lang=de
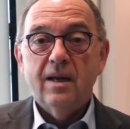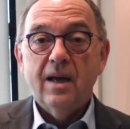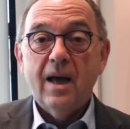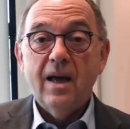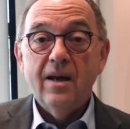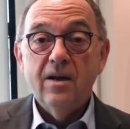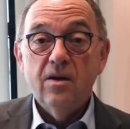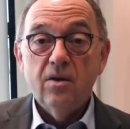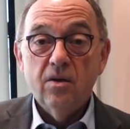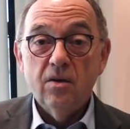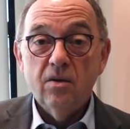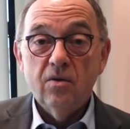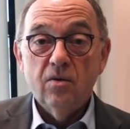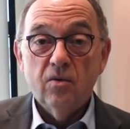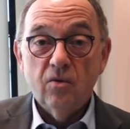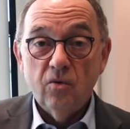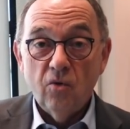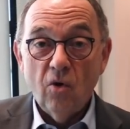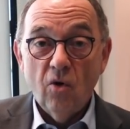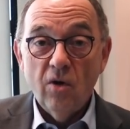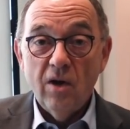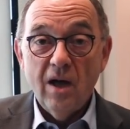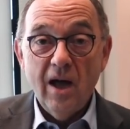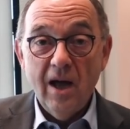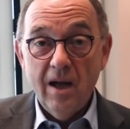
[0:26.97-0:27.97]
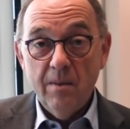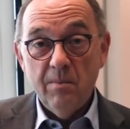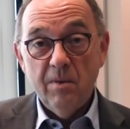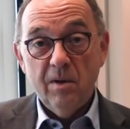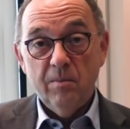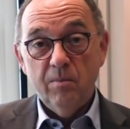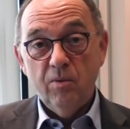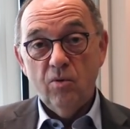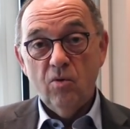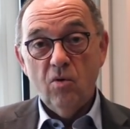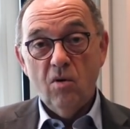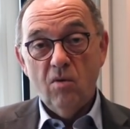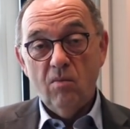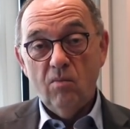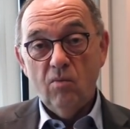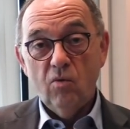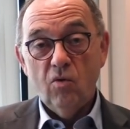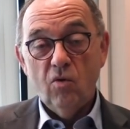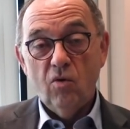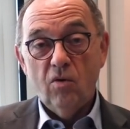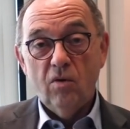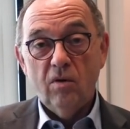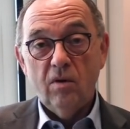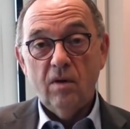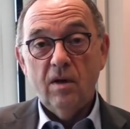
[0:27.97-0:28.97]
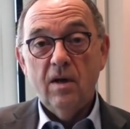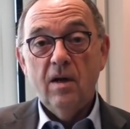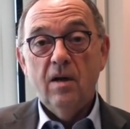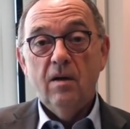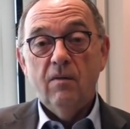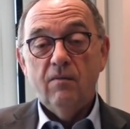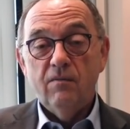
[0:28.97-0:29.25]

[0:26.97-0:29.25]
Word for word: eine neue Heimat bekommen können.